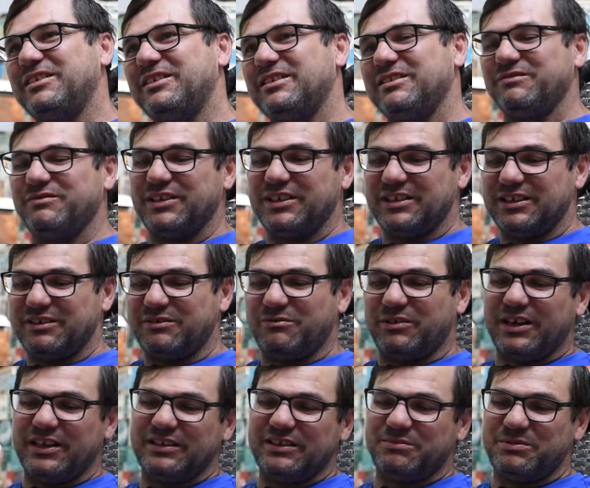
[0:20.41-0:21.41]
Então vai ter
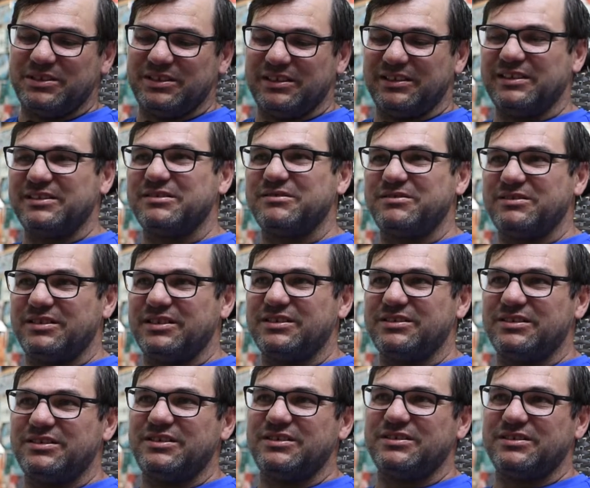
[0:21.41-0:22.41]
quatro apresentações
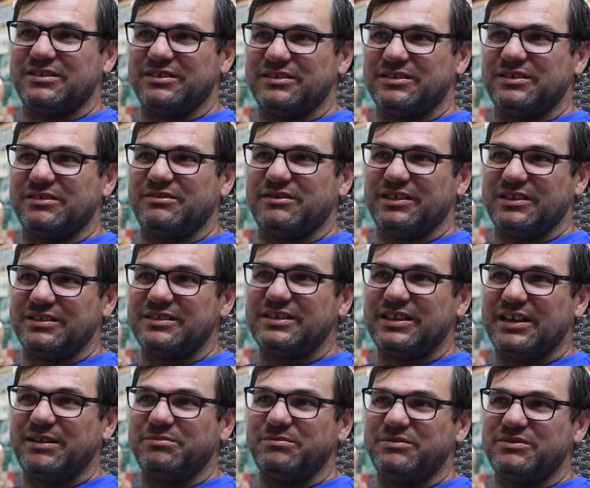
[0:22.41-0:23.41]
artísticas agora
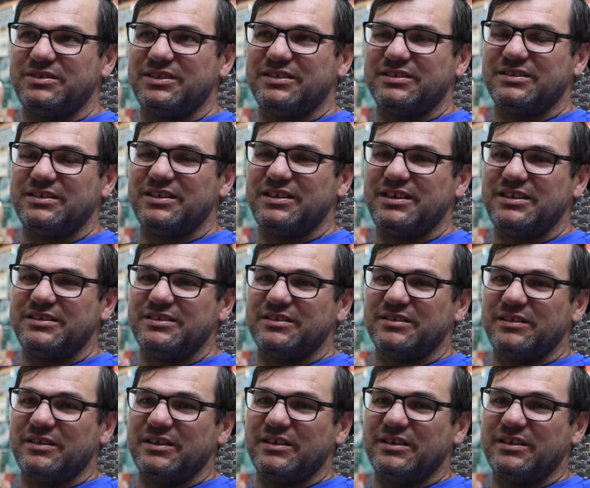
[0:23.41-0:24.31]
sábado, dia 6,